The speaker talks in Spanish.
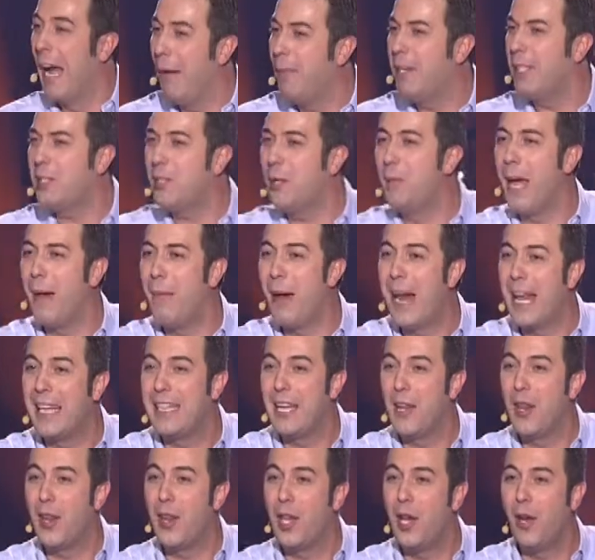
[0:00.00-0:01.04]
A mí esto me llama
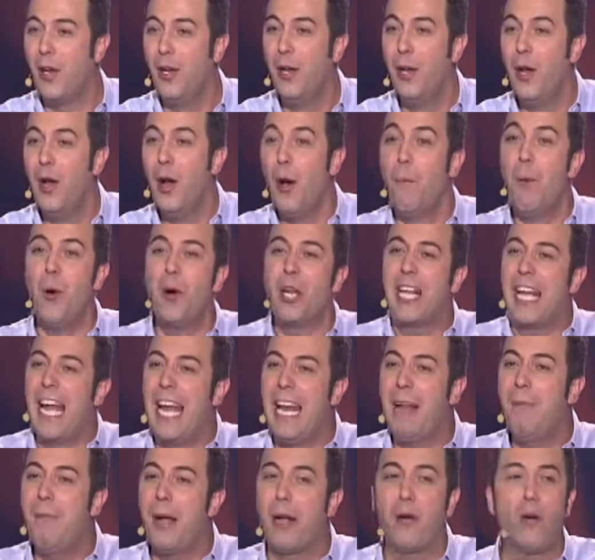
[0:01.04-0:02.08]
la atención
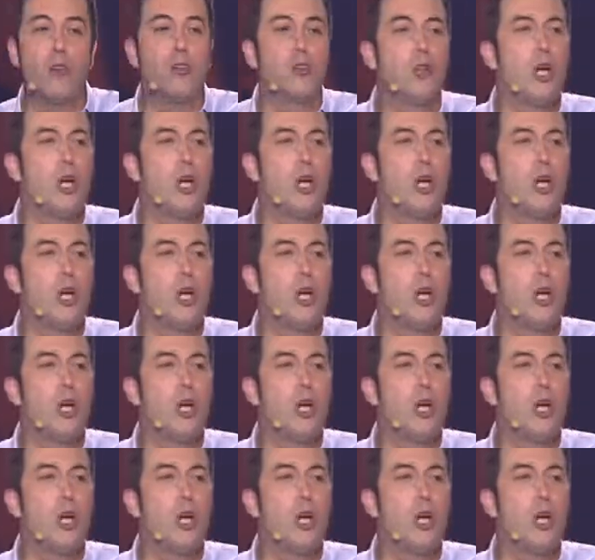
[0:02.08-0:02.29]
porque él me